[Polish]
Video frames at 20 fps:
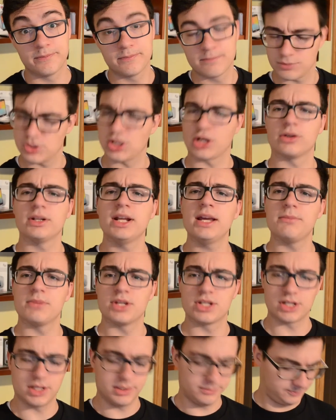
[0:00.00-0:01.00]
Przekonajmy
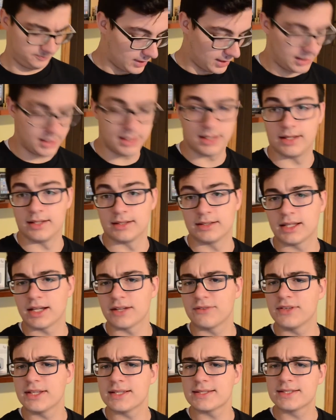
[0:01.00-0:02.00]
się. E, tak
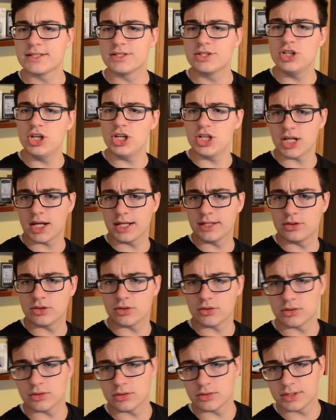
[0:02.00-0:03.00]
więc dzisiaj
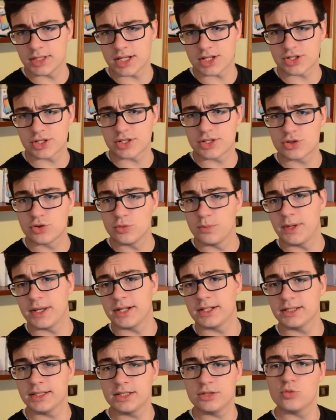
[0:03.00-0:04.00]
do naszych super
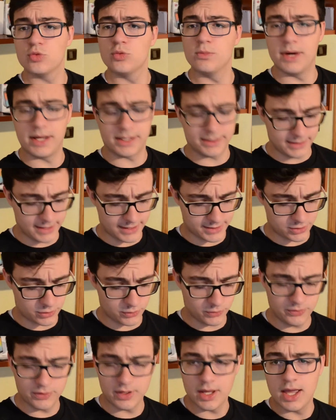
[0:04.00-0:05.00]
Uber
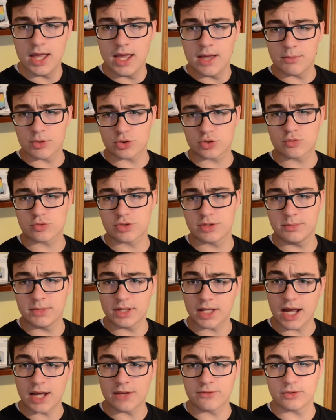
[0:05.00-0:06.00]
testów posłuży
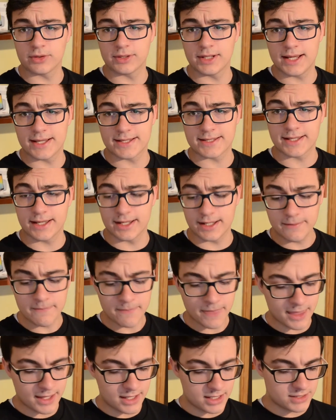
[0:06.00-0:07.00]
mi iPhone SE
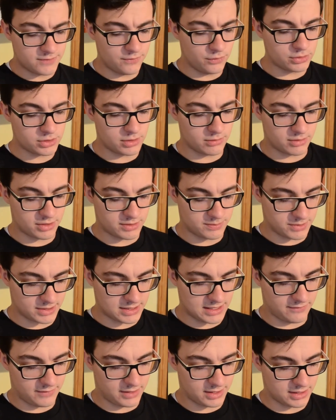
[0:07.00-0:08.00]
z funkcją
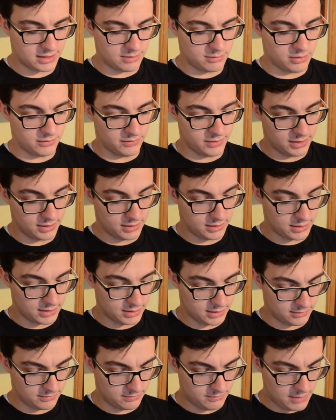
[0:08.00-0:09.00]
rozpoznawania mowy.
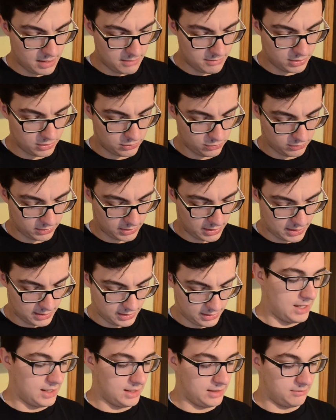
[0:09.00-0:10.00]
E, mamy
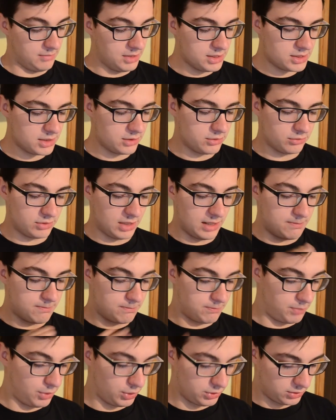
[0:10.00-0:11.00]
tutaj, e, macie tutaj
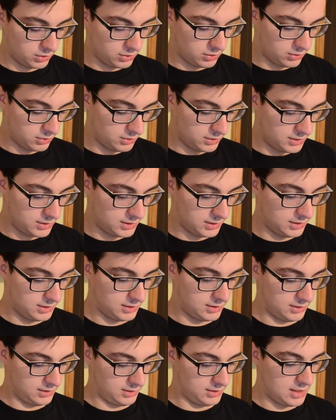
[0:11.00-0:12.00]
podgląd
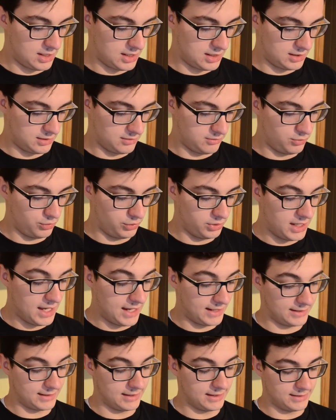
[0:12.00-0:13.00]
e, na mój
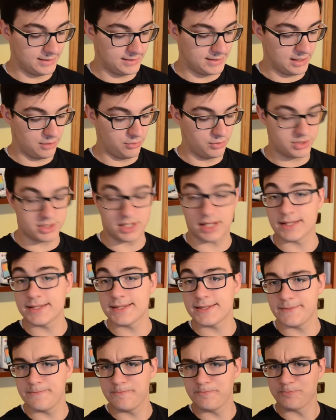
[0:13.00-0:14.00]
ekran cały czas.